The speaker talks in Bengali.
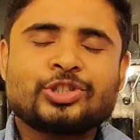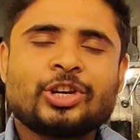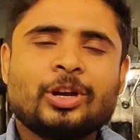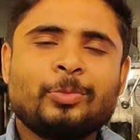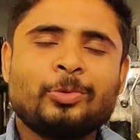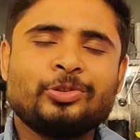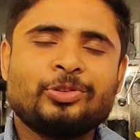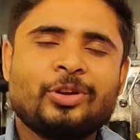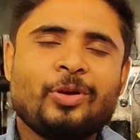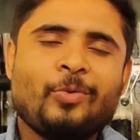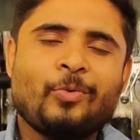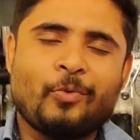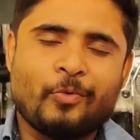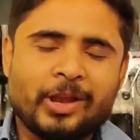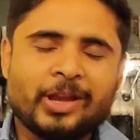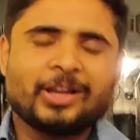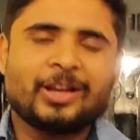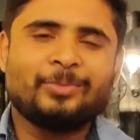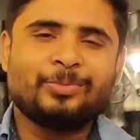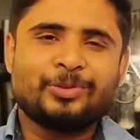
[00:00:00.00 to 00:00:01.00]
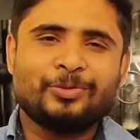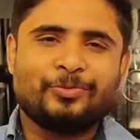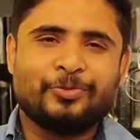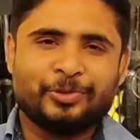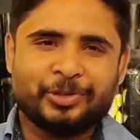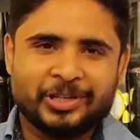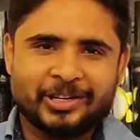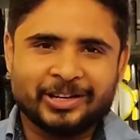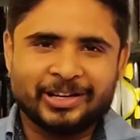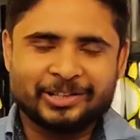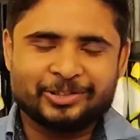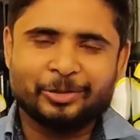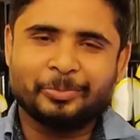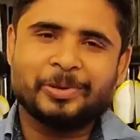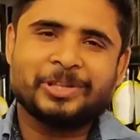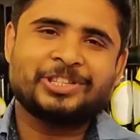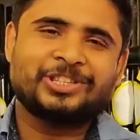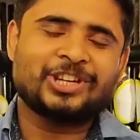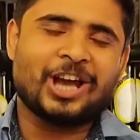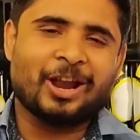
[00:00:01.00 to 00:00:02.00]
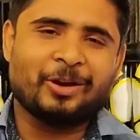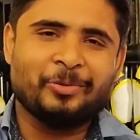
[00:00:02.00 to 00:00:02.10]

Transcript: নমস্কার বন্ধুরা ওয়েলকাম টু ফুডি গ্রেট তোমরা